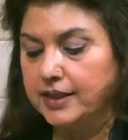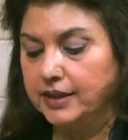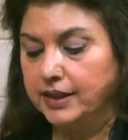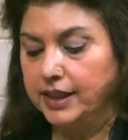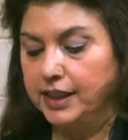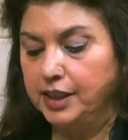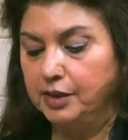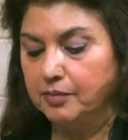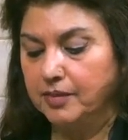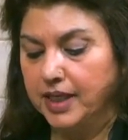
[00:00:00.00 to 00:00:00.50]

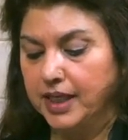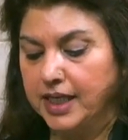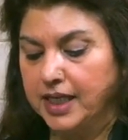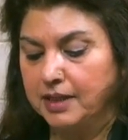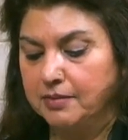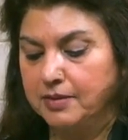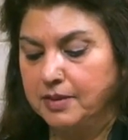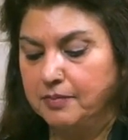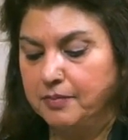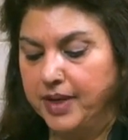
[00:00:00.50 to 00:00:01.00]
तीन माह
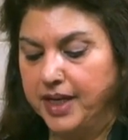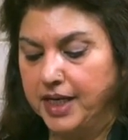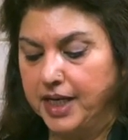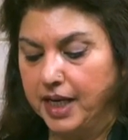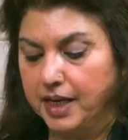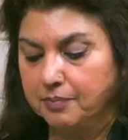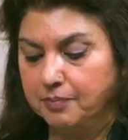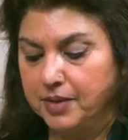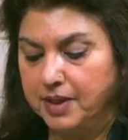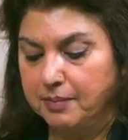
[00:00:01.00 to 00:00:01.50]
कबल मैंने
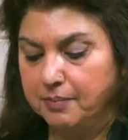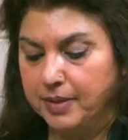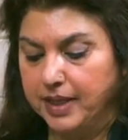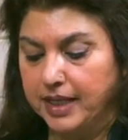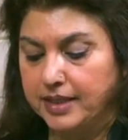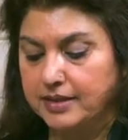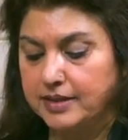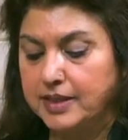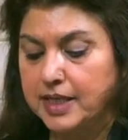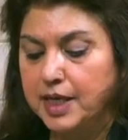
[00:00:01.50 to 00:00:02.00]
अपने
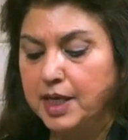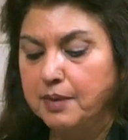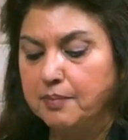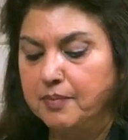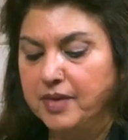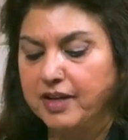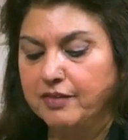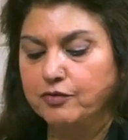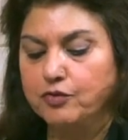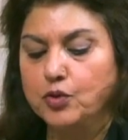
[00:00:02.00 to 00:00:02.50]
पास
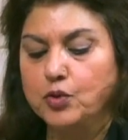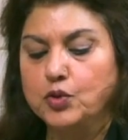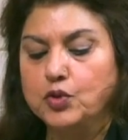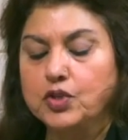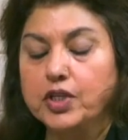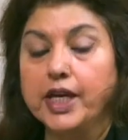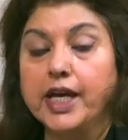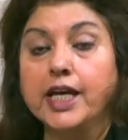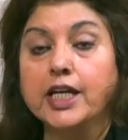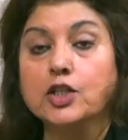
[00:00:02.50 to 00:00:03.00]

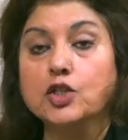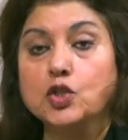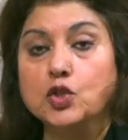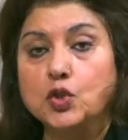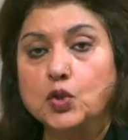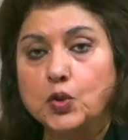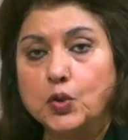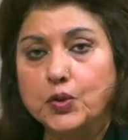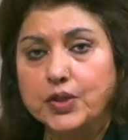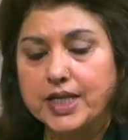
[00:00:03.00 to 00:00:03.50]
महफूज एक
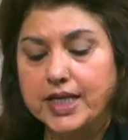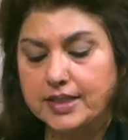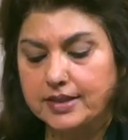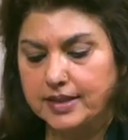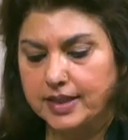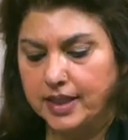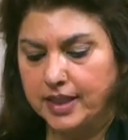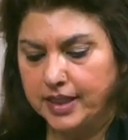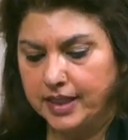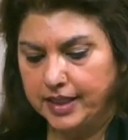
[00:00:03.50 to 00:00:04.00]
छोटा
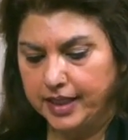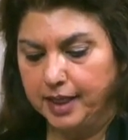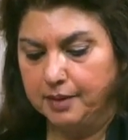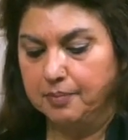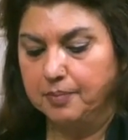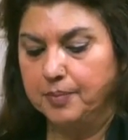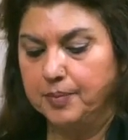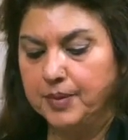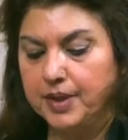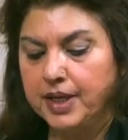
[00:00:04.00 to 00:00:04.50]
सा
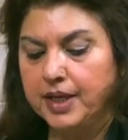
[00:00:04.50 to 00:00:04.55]
क्लिप